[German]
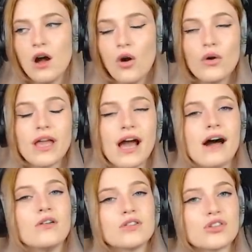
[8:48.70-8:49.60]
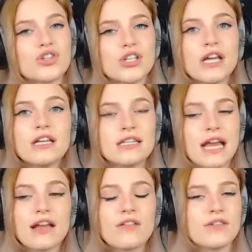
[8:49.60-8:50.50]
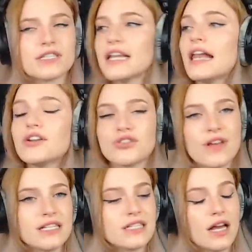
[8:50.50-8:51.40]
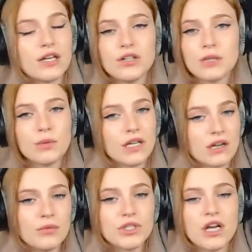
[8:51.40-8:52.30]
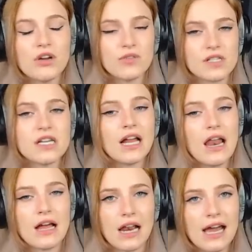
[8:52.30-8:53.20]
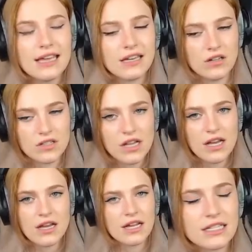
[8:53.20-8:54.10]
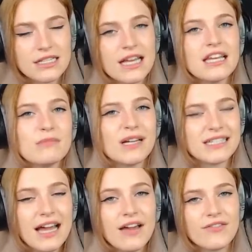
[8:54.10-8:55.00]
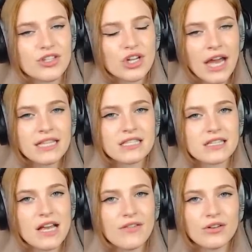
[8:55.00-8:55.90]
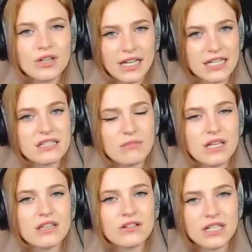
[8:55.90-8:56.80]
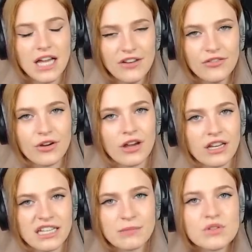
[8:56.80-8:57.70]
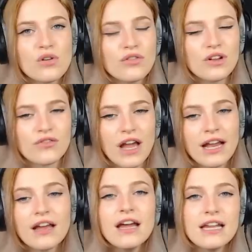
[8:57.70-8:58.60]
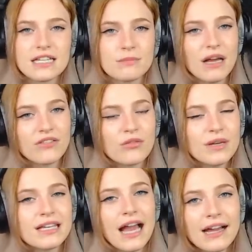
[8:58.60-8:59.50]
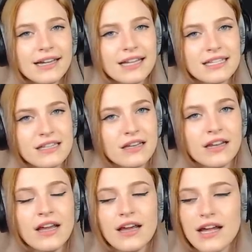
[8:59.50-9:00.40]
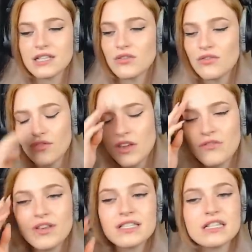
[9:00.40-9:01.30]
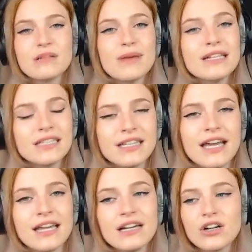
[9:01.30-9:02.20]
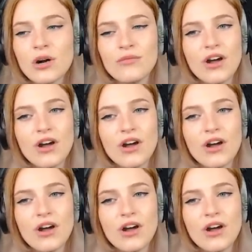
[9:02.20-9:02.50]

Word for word: oh ja, Außenstehende denken, wir sind alle Schwestern und ich bin ihre Mutter und wir sehen alle gleich aus. Es ist ja niemand da, wie es scheint, sondern es sind einfach nur die ganzen Mädchen und die Anführerin. Ich habe so viele Fragen. Das macht für mich gar keinen Sinn also wie, wie sind die Mädchen da hingekommen?